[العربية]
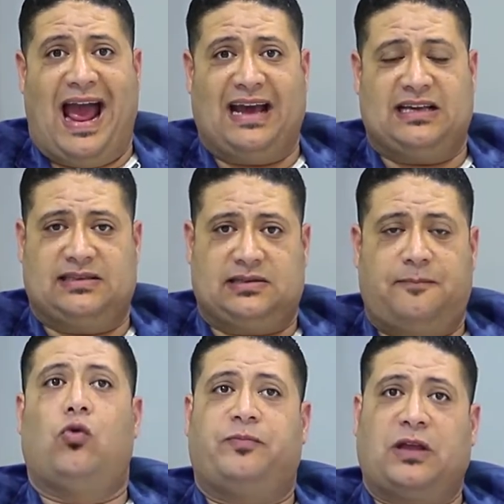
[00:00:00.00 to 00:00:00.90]
عاكس
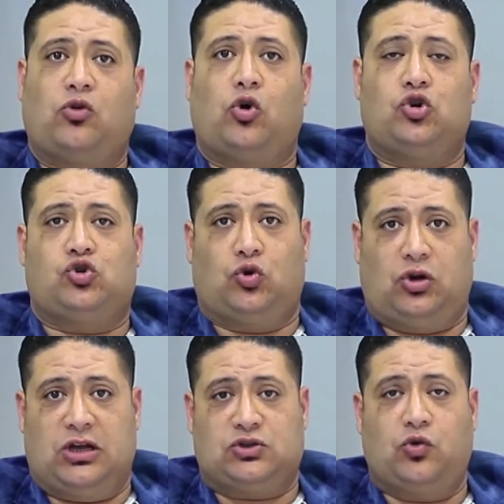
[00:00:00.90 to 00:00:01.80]
وابتدوا يخشوا
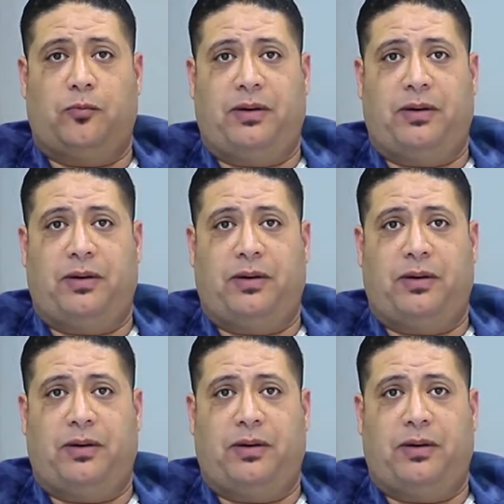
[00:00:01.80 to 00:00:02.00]
السوق